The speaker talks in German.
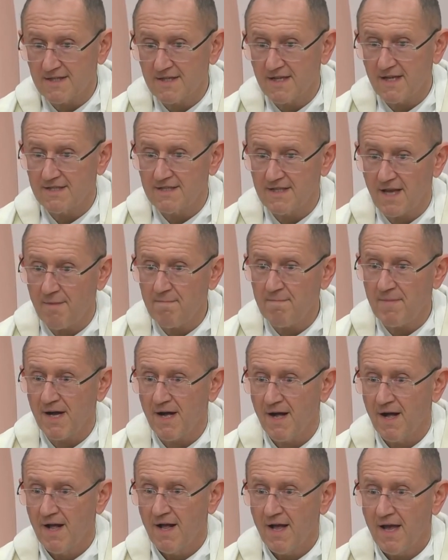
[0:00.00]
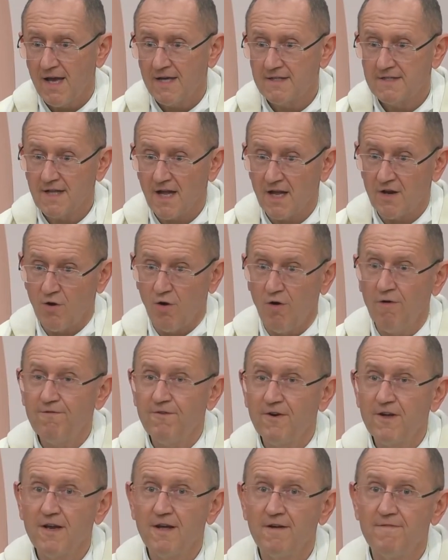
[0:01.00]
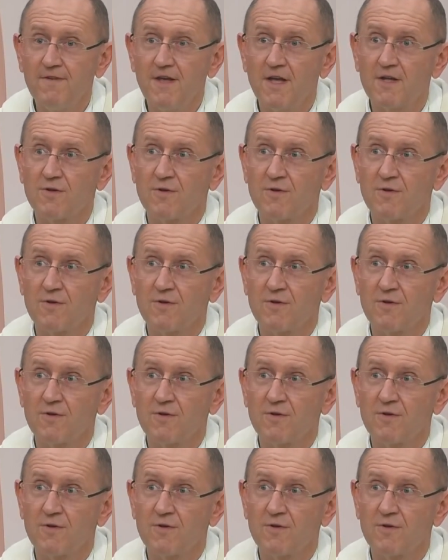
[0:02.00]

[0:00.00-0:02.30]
Dezember es dann offener wird